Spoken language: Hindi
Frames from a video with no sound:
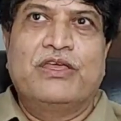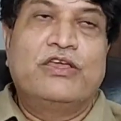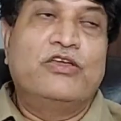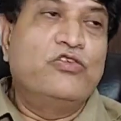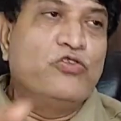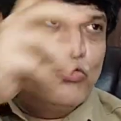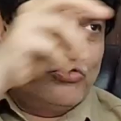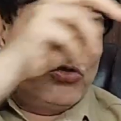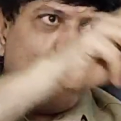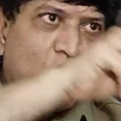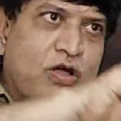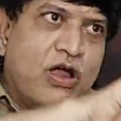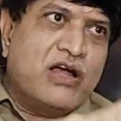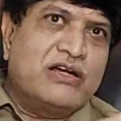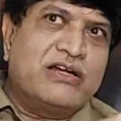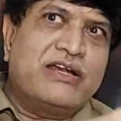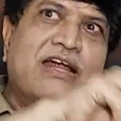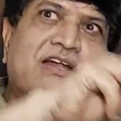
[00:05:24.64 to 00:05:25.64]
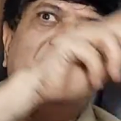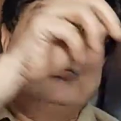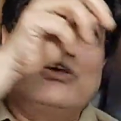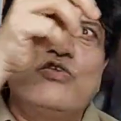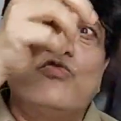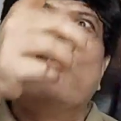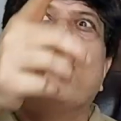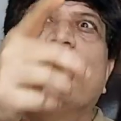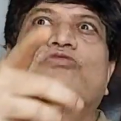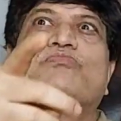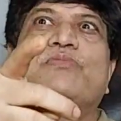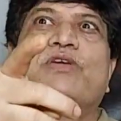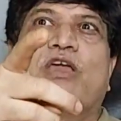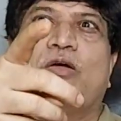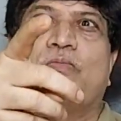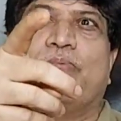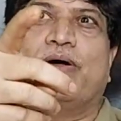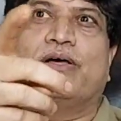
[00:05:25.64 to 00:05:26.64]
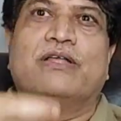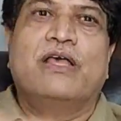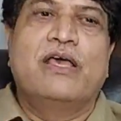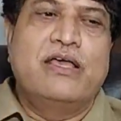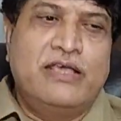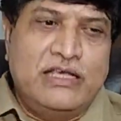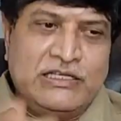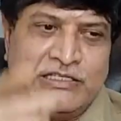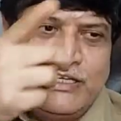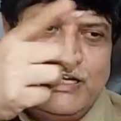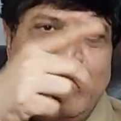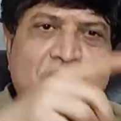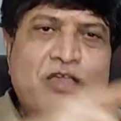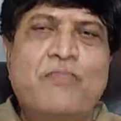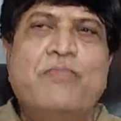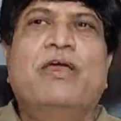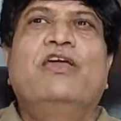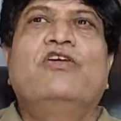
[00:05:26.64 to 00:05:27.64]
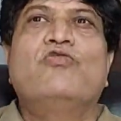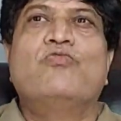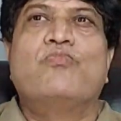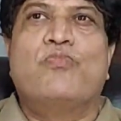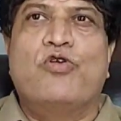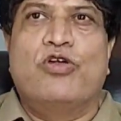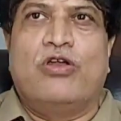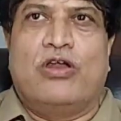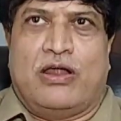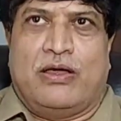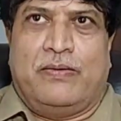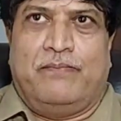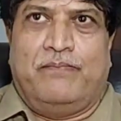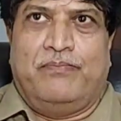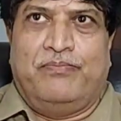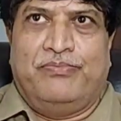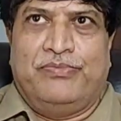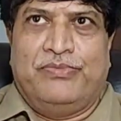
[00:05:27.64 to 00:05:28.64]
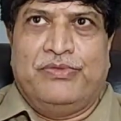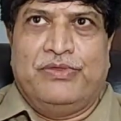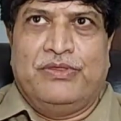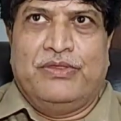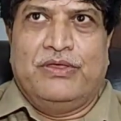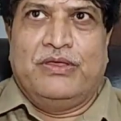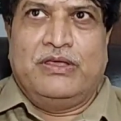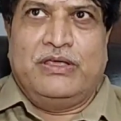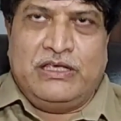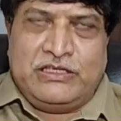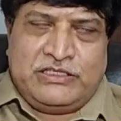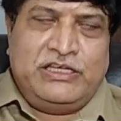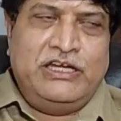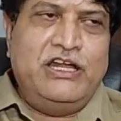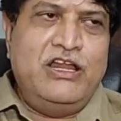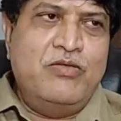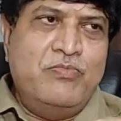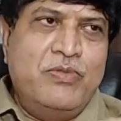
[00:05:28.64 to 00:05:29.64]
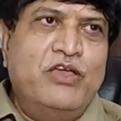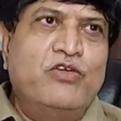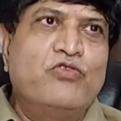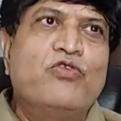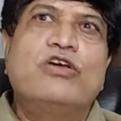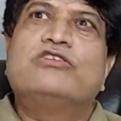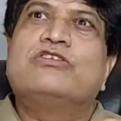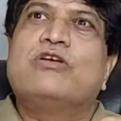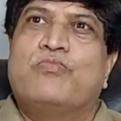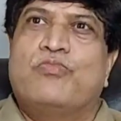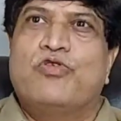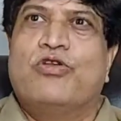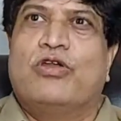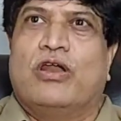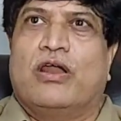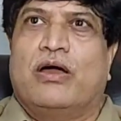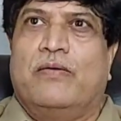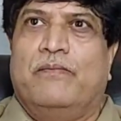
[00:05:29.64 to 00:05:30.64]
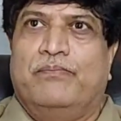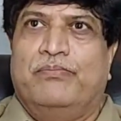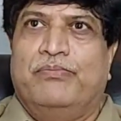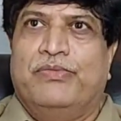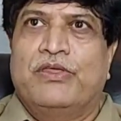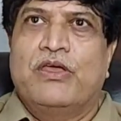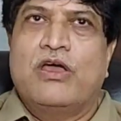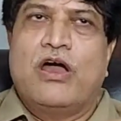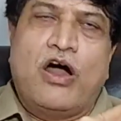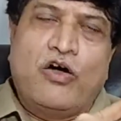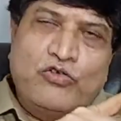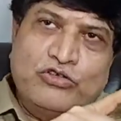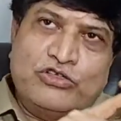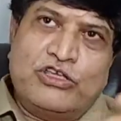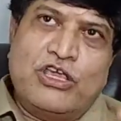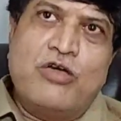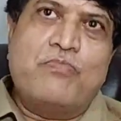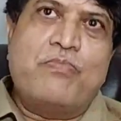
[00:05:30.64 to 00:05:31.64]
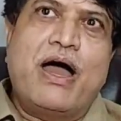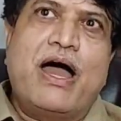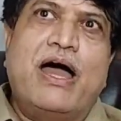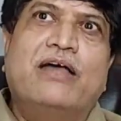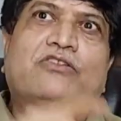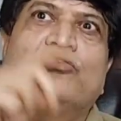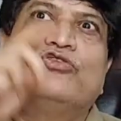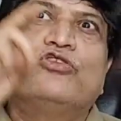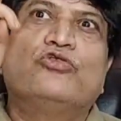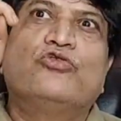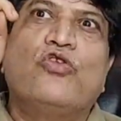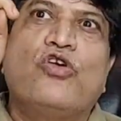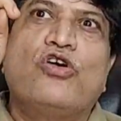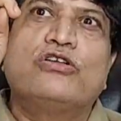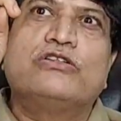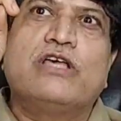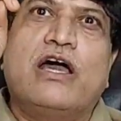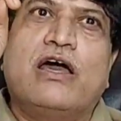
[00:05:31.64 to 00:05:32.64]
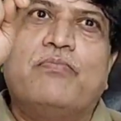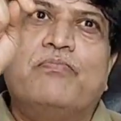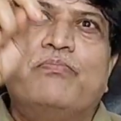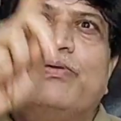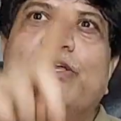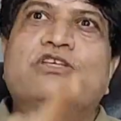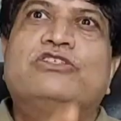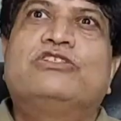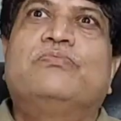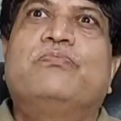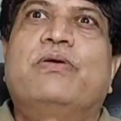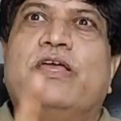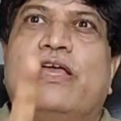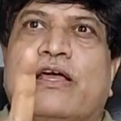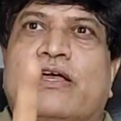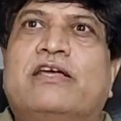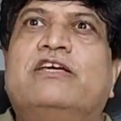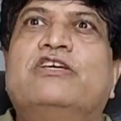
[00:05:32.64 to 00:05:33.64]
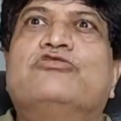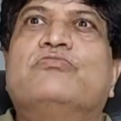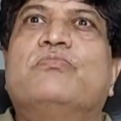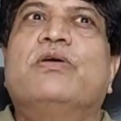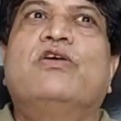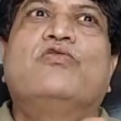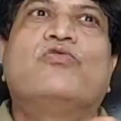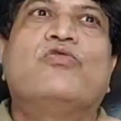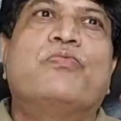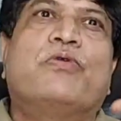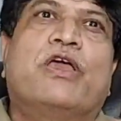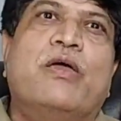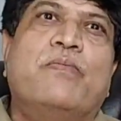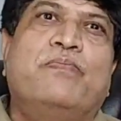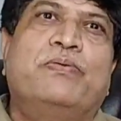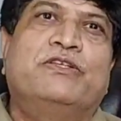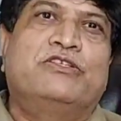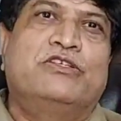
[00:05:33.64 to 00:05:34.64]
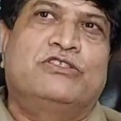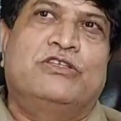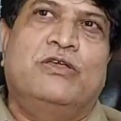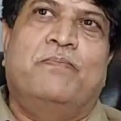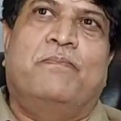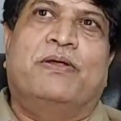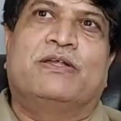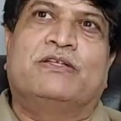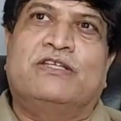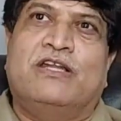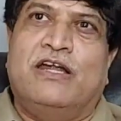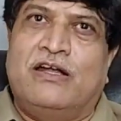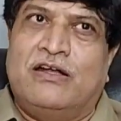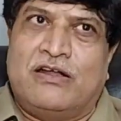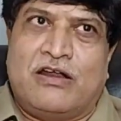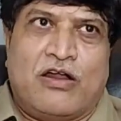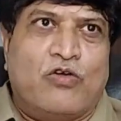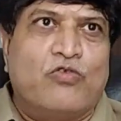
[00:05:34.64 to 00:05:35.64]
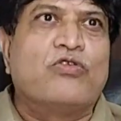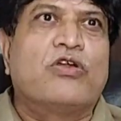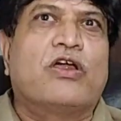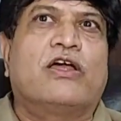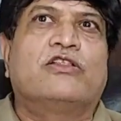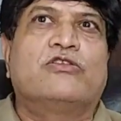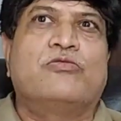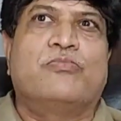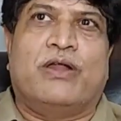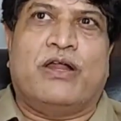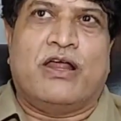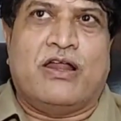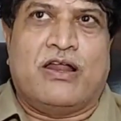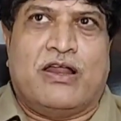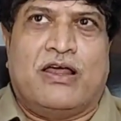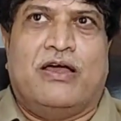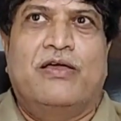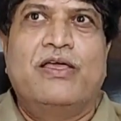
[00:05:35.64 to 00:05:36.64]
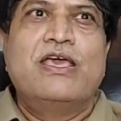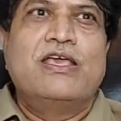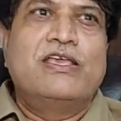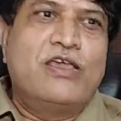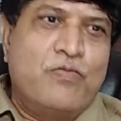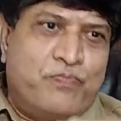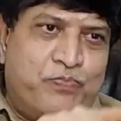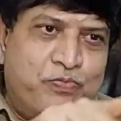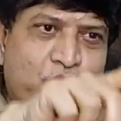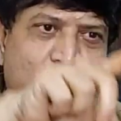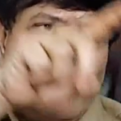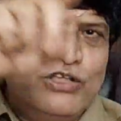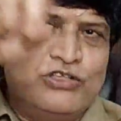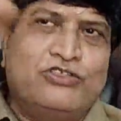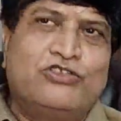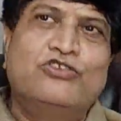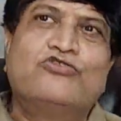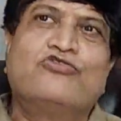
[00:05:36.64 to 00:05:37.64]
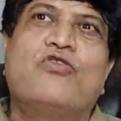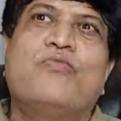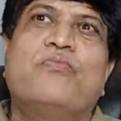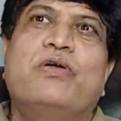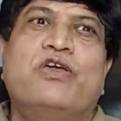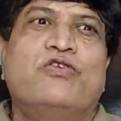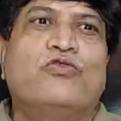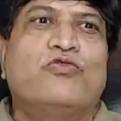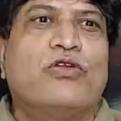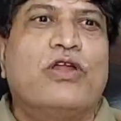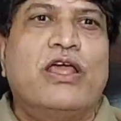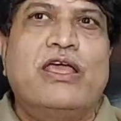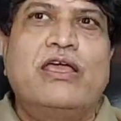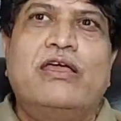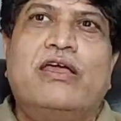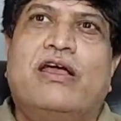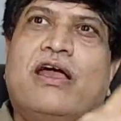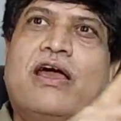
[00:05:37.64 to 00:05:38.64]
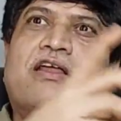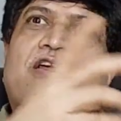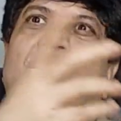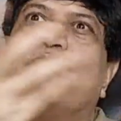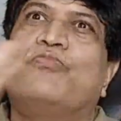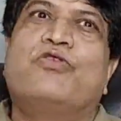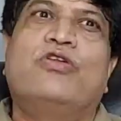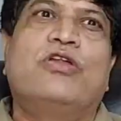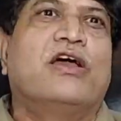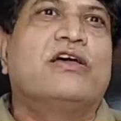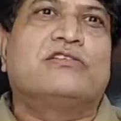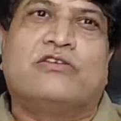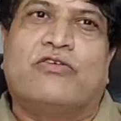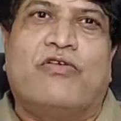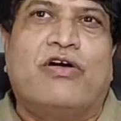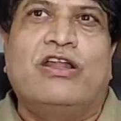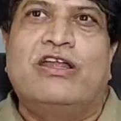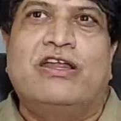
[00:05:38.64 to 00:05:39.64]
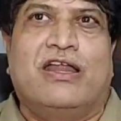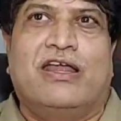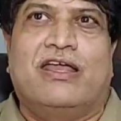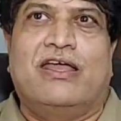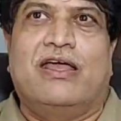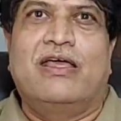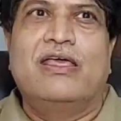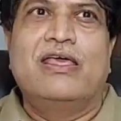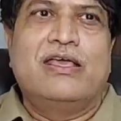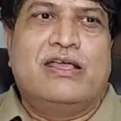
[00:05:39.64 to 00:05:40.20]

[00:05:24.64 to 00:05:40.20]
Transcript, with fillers: इन्हों जो कॉन्ट्रैक्ट दिए वो आदमी के पास ये सी में इन्हों बोलना ये सी में इन्हों ऐसा बोलना और उसके बाद जो 2020 में इक्कीस में इनको केपीसीसी प्रेसिडेंट राहुल गांधी बनाना ये पूरे चीज़ों में इन्होंने नहीं करके बोलने का सवाल ही नहीं है